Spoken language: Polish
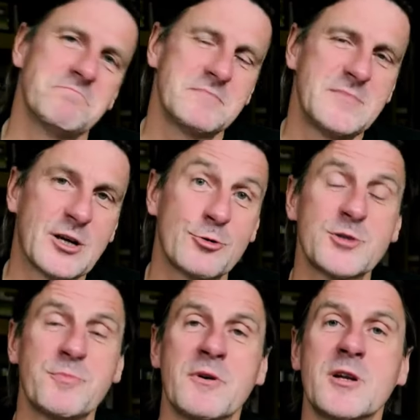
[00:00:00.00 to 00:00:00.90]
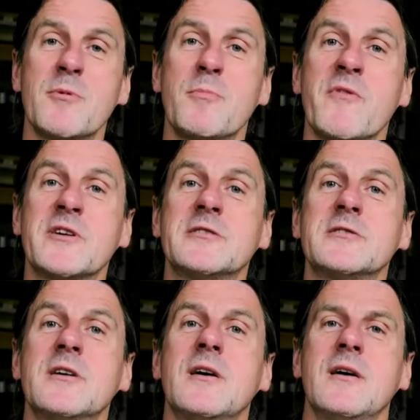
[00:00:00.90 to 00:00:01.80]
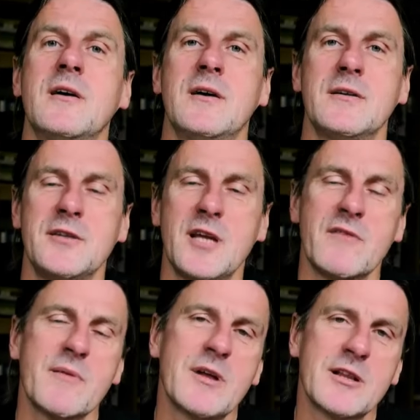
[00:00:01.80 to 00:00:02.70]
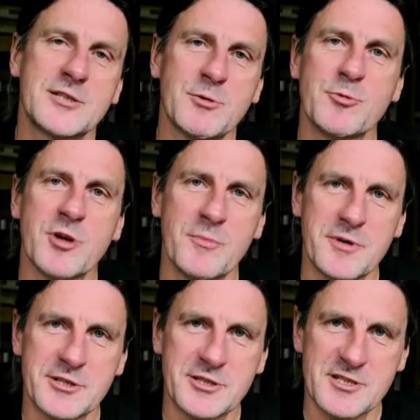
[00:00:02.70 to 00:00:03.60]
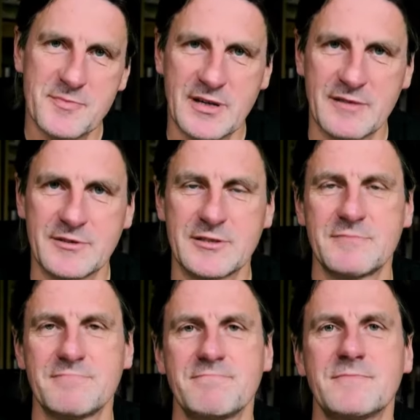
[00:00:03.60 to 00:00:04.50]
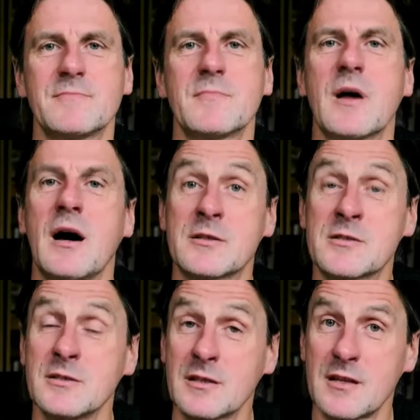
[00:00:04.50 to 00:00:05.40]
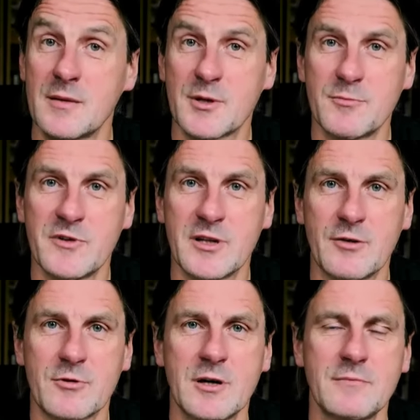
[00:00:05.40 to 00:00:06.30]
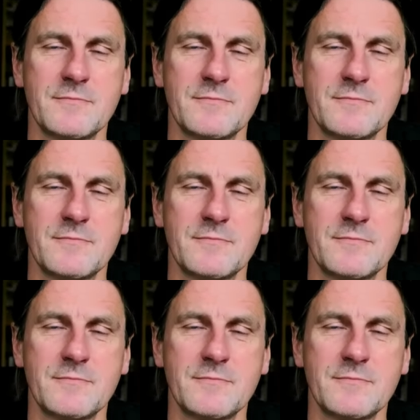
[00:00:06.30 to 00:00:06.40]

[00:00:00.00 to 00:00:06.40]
Niektórzy mogliby powiedzieć: Nie wiem, ale chciałbym to empirycznie sprawdzić. A co na ten temat mówi nauka?